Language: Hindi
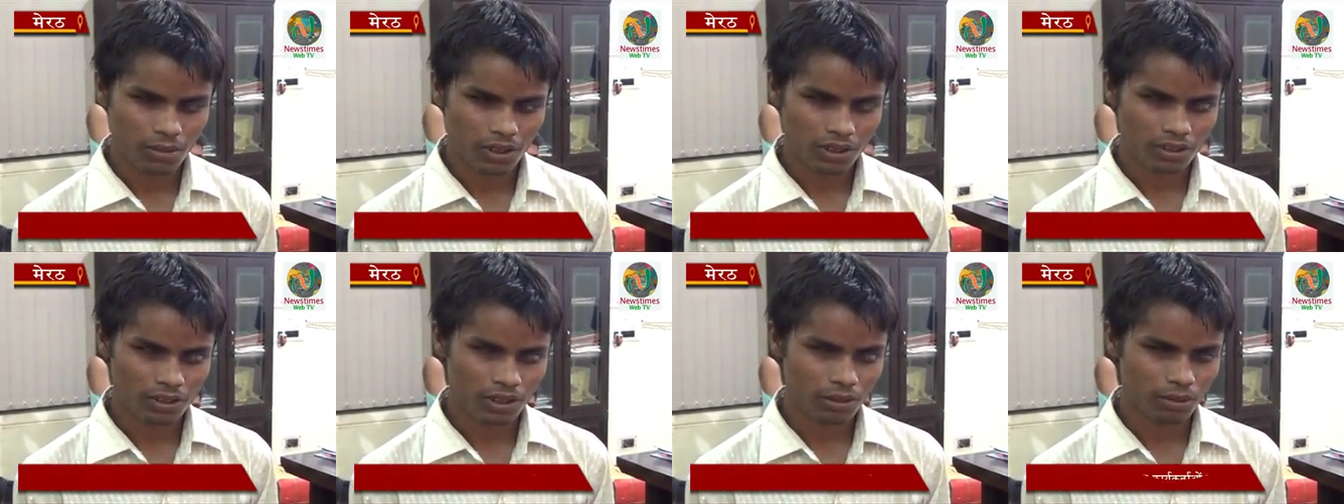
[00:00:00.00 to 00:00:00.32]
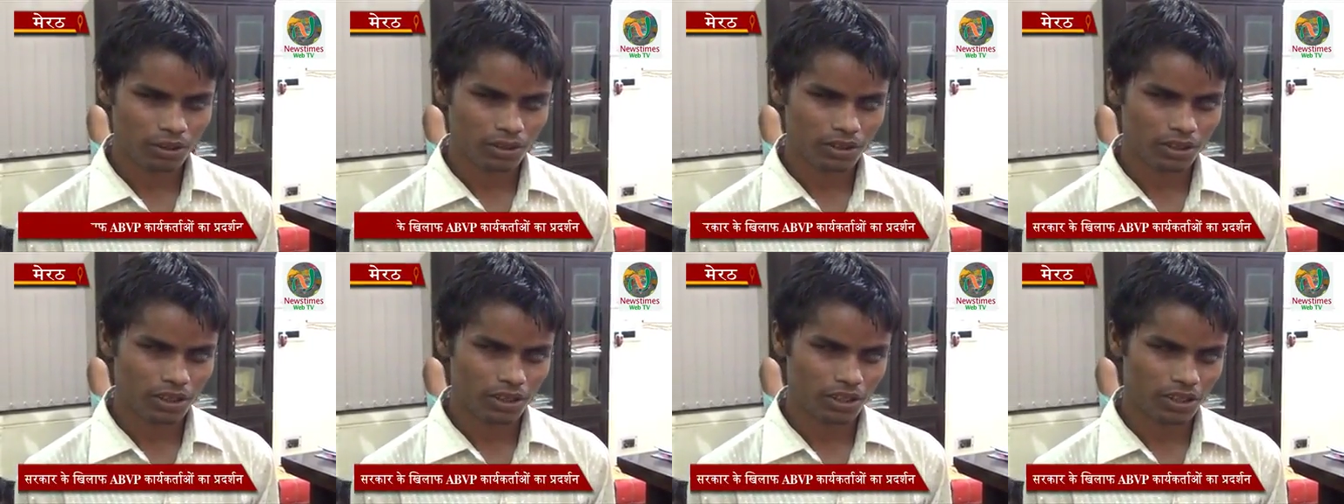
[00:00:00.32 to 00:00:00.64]
मेन
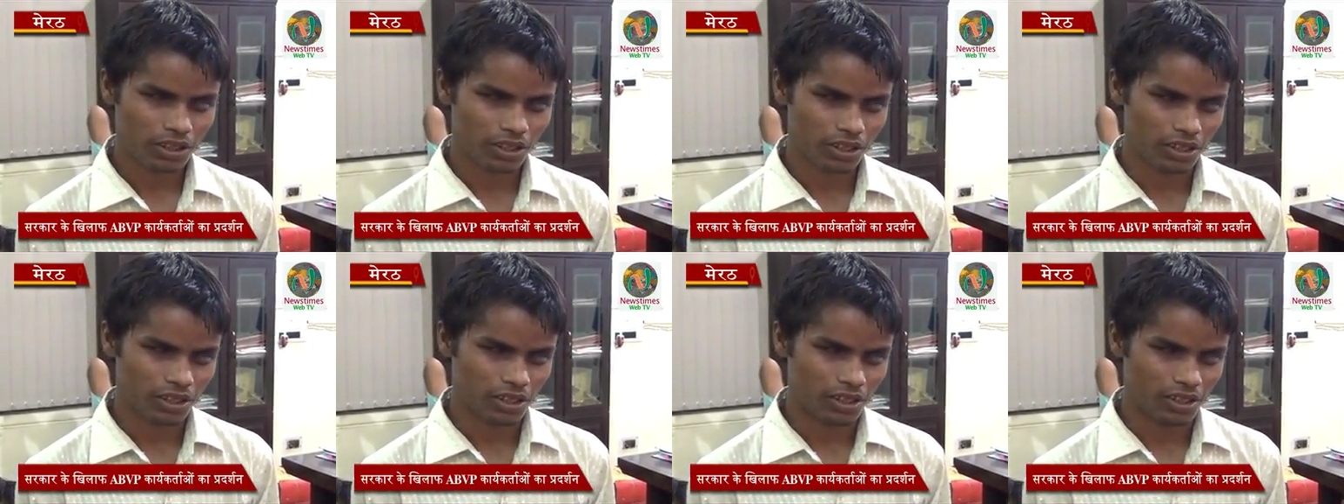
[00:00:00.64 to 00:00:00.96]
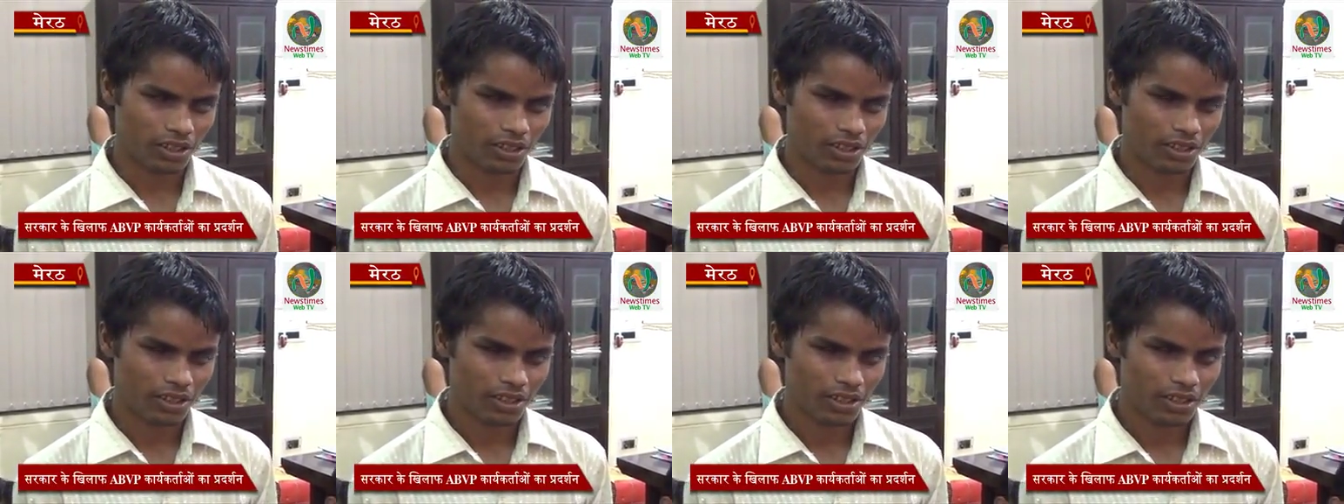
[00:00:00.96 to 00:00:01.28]
समस्या ये
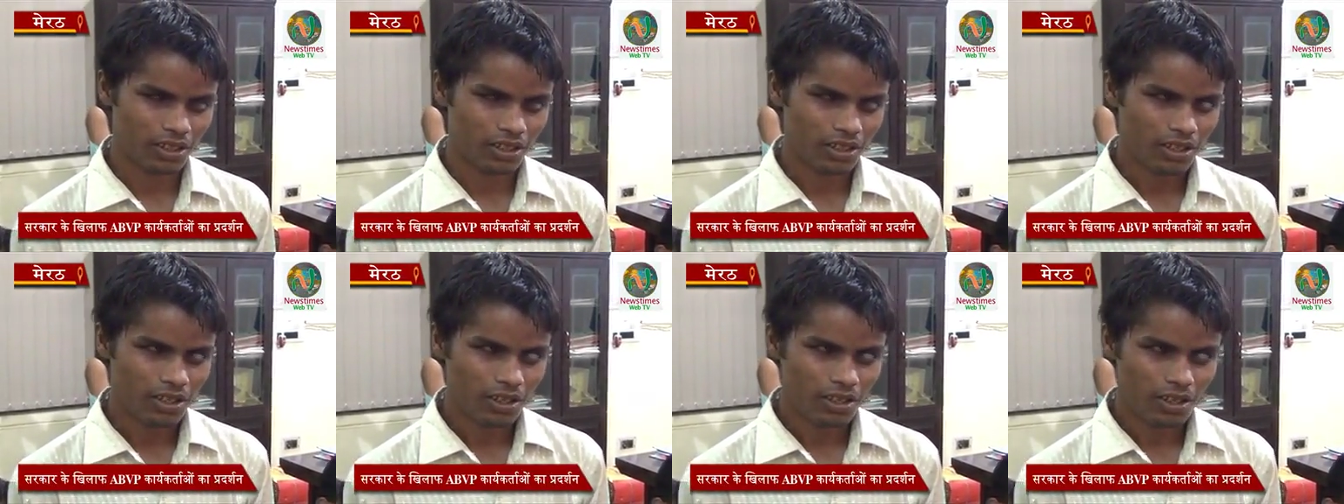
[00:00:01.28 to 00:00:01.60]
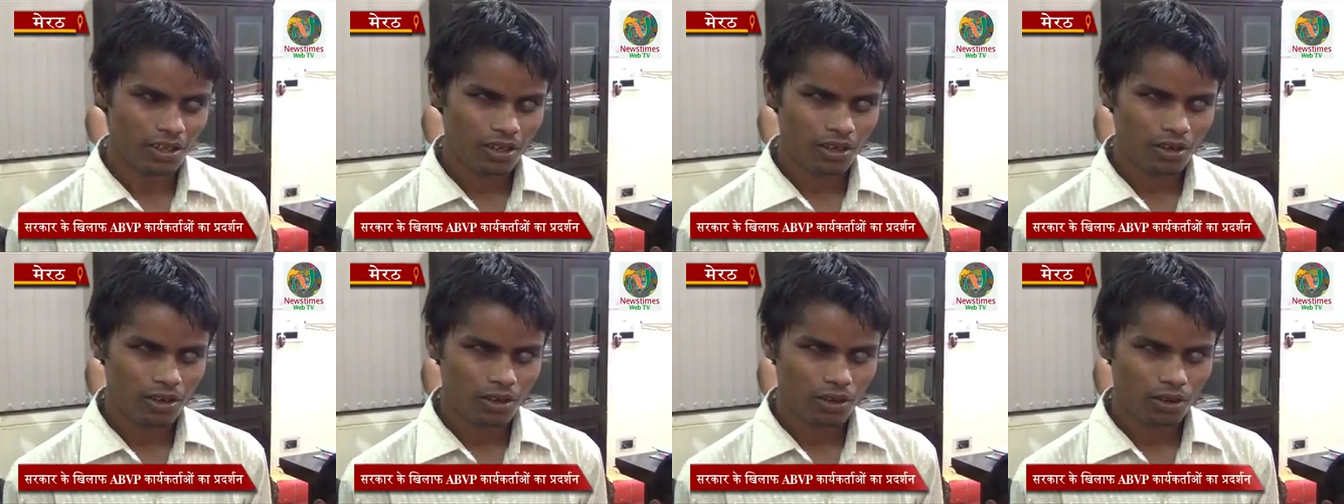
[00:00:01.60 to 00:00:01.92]

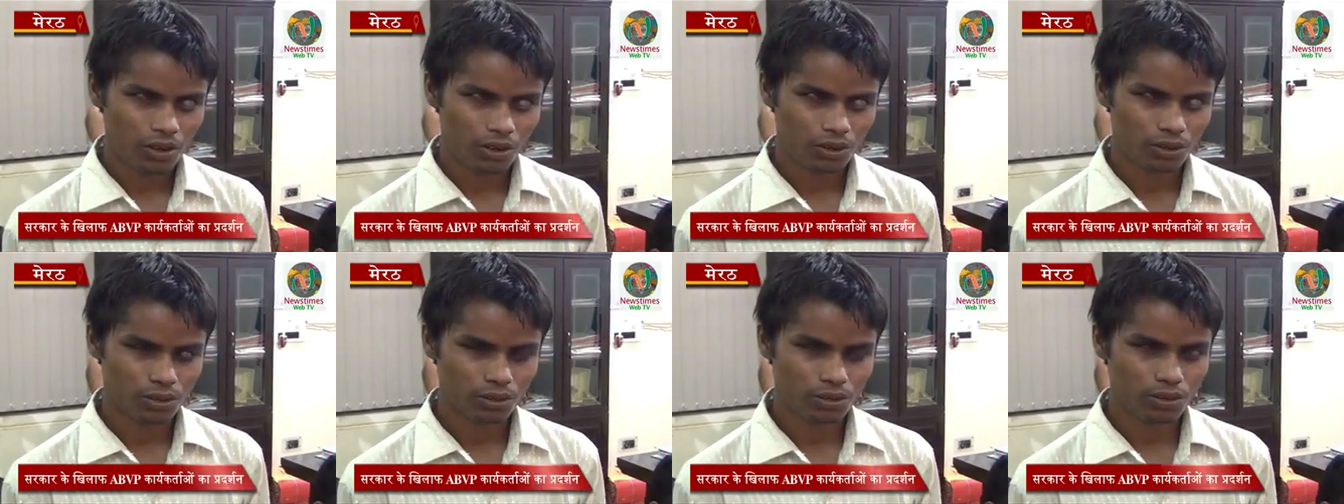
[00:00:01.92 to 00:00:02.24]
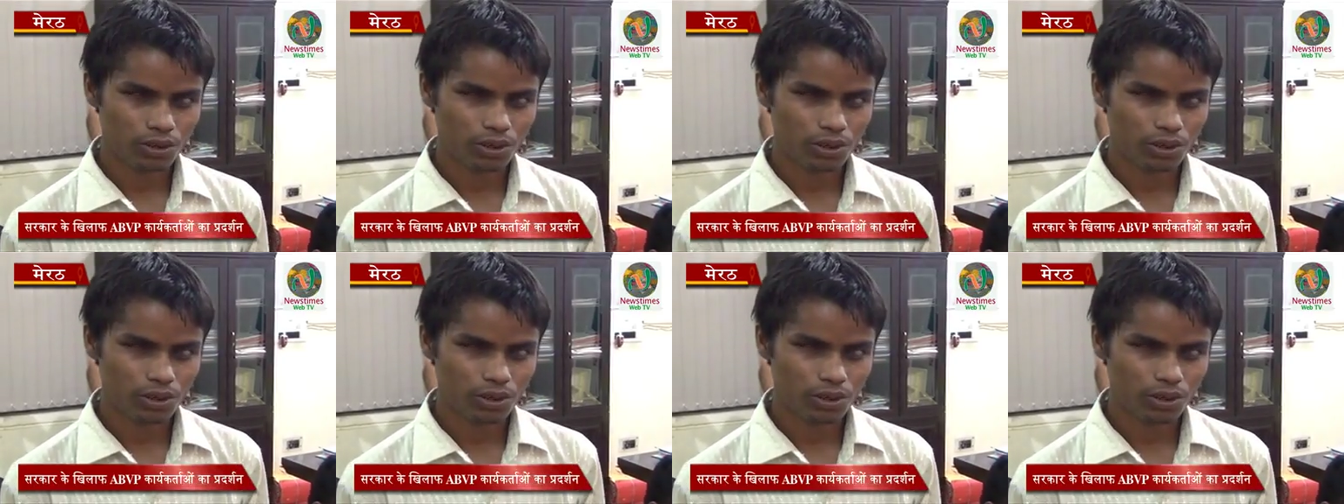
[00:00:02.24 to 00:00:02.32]
है और